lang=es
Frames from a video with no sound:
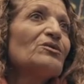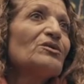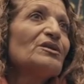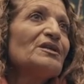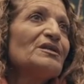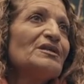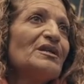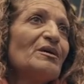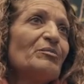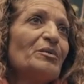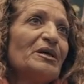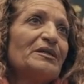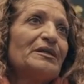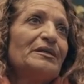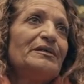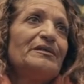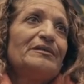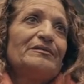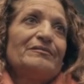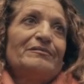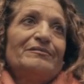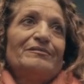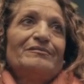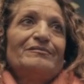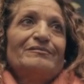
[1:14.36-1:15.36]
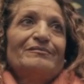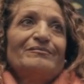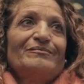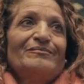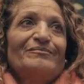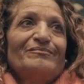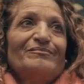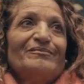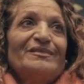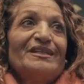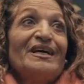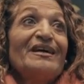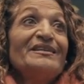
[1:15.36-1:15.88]
noticia para ti.
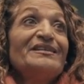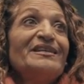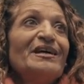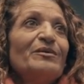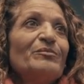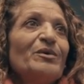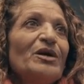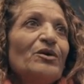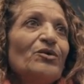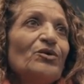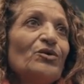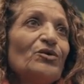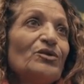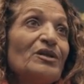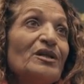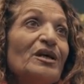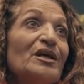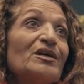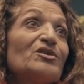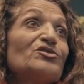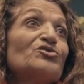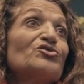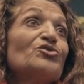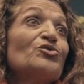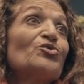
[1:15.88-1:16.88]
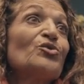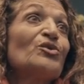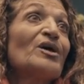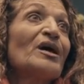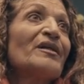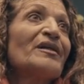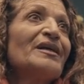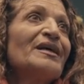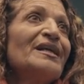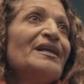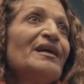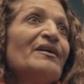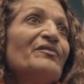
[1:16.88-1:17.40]
Te han llamado de
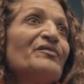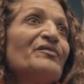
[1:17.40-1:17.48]
Ciudadela